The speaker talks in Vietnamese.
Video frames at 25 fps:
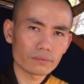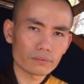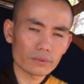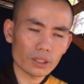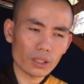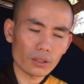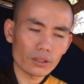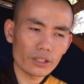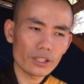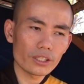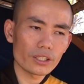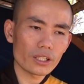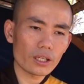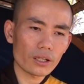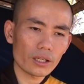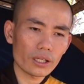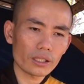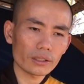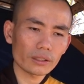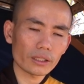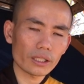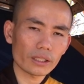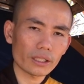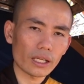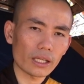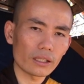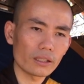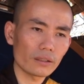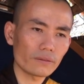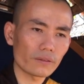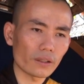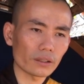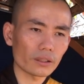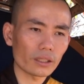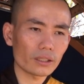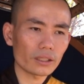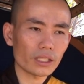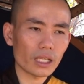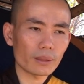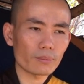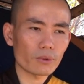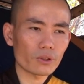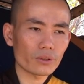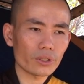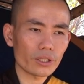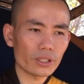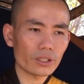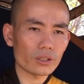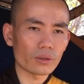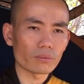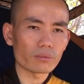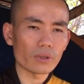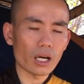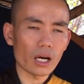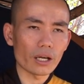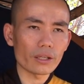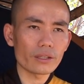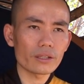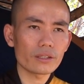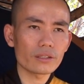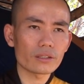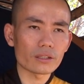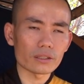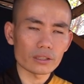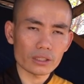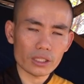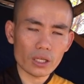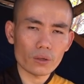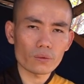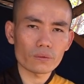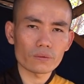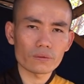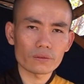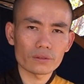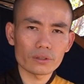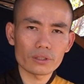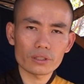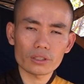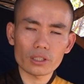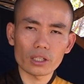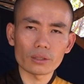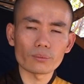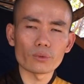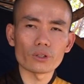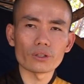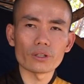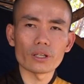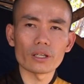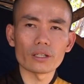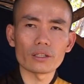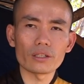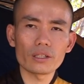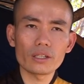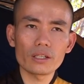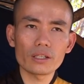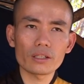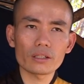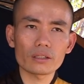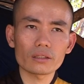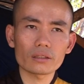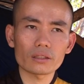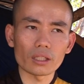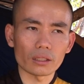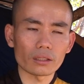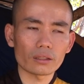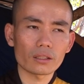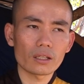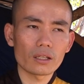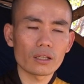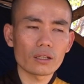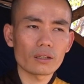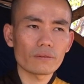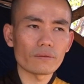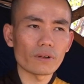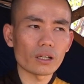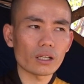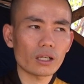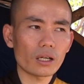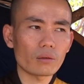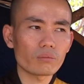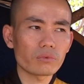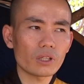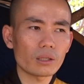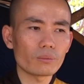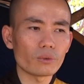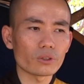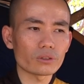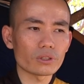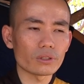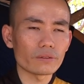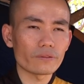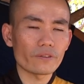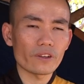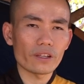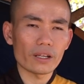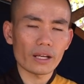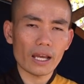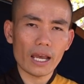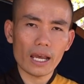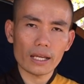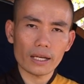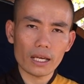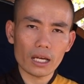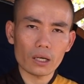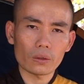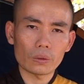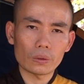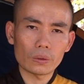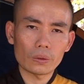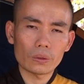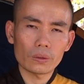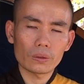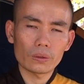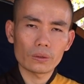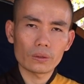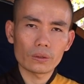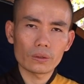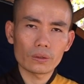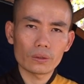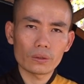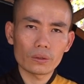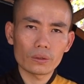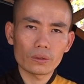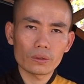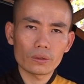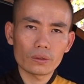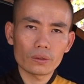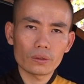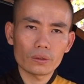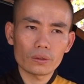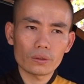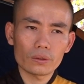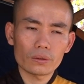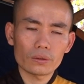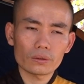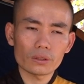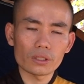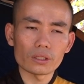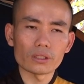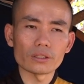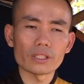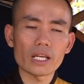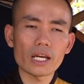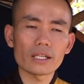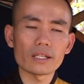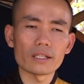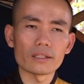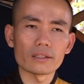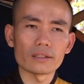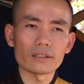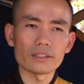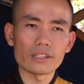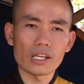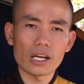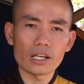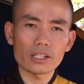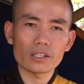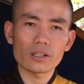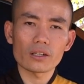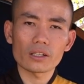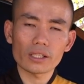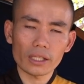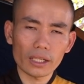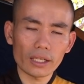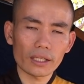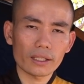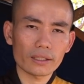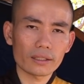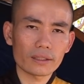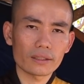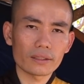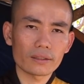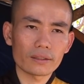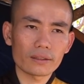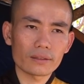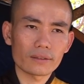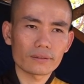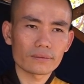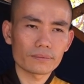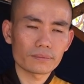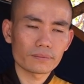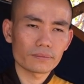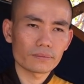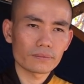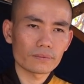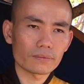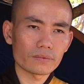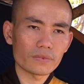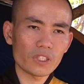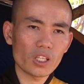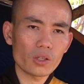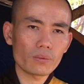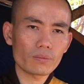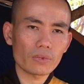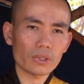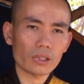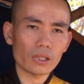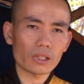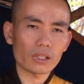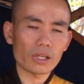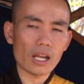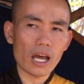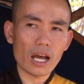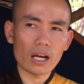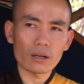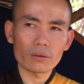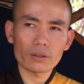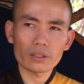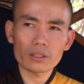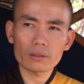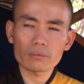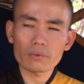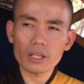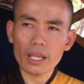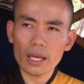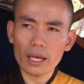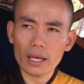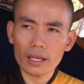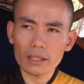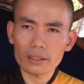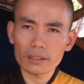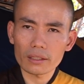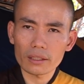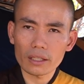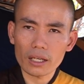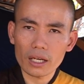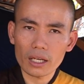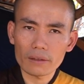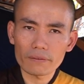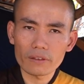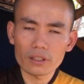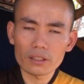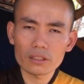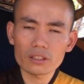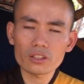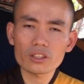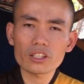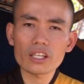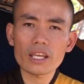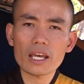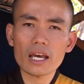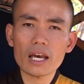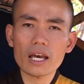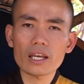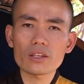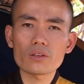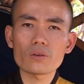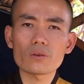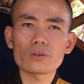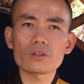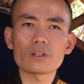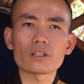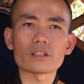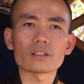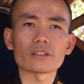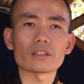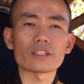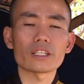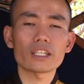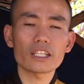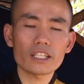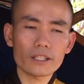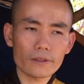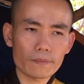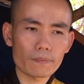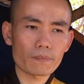có lý do hết ngay cả đức phật thích ca mâu ni cũng ở dưới rừng sâu dưới cội bồ đề yên tịch và không có một sự phiền hà nào từ gia đình vợ con cả nếu mà thành đạo ở trong nhà thì ngài phải xuất gia vô rừng chứ